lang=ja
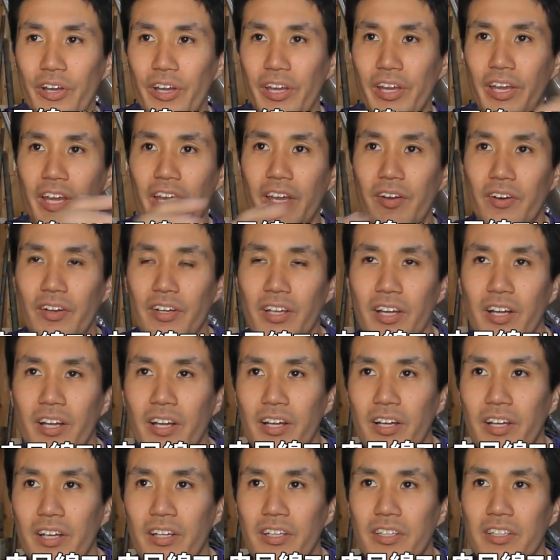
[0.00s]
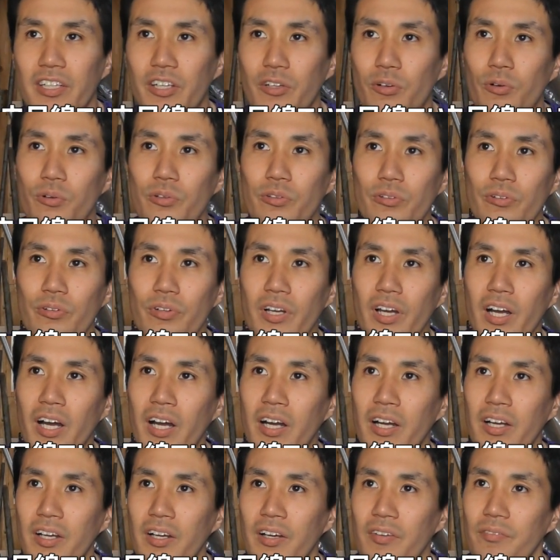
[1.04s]
平和な日本と
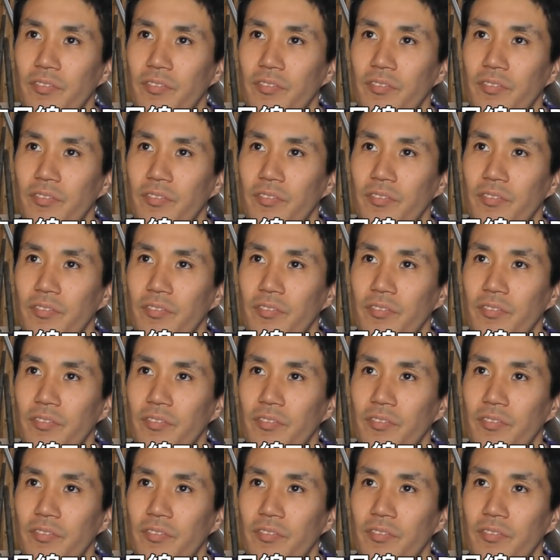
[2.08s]
か、